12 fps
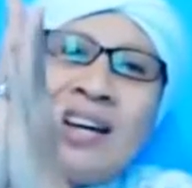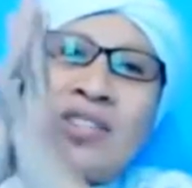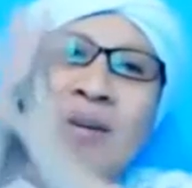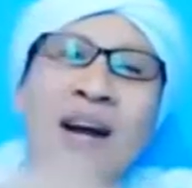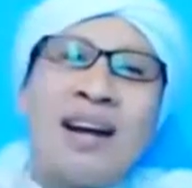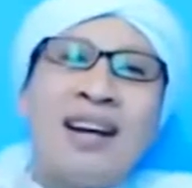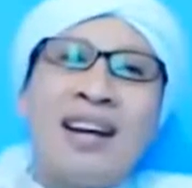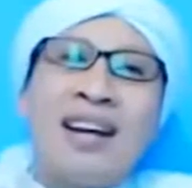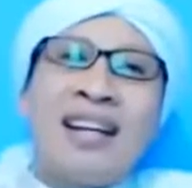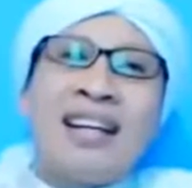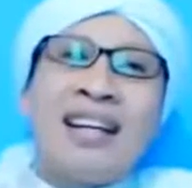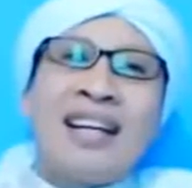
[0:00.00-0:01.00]
Coba
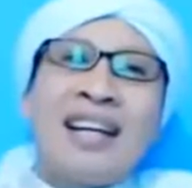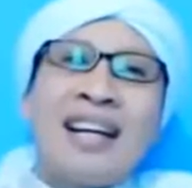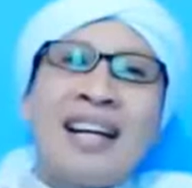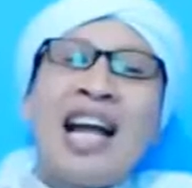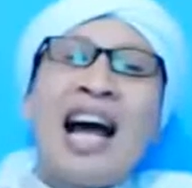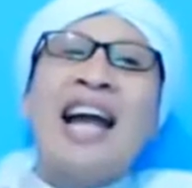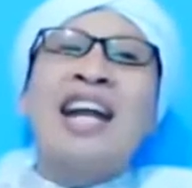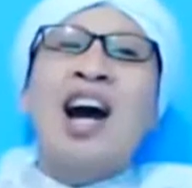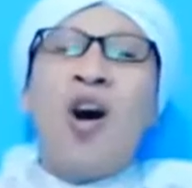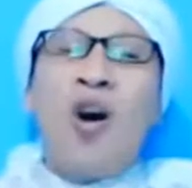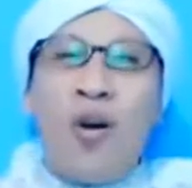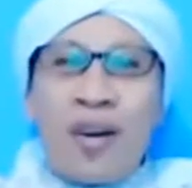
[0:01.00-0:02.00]
kalau
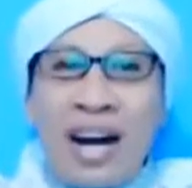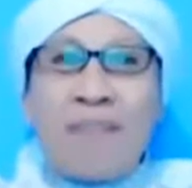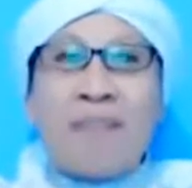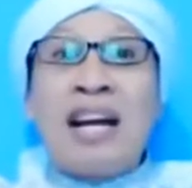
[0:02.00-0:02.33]
ada orang